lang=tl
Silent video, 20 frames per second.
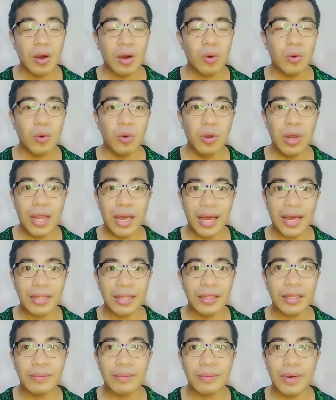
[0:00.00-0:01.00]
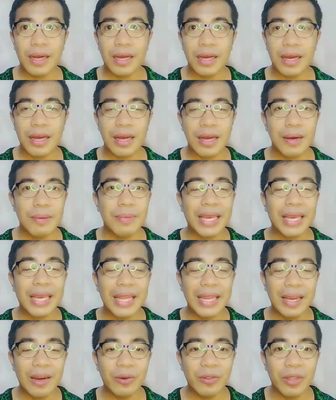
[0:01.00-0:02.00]
ulan at mga
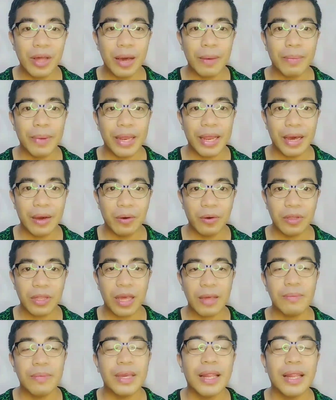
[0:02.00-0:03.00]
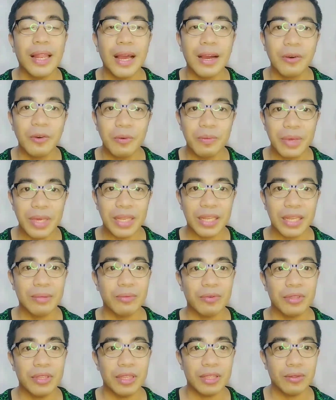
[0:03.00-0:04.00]
maginaw na panahon ay biglang uminit po
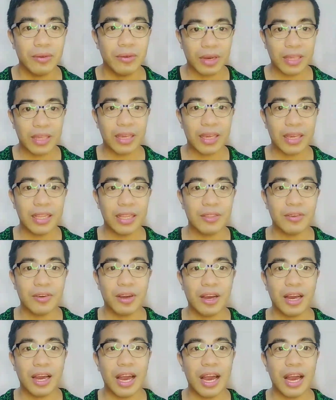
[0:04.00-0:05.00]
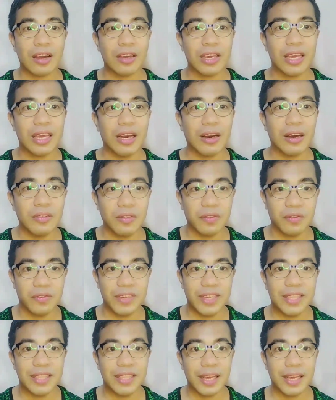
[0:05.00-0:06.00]
dito kaya ganito ang aking
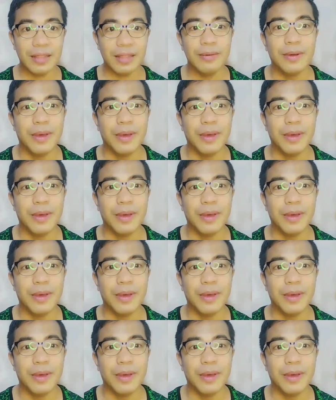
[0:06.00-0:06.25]
outfitan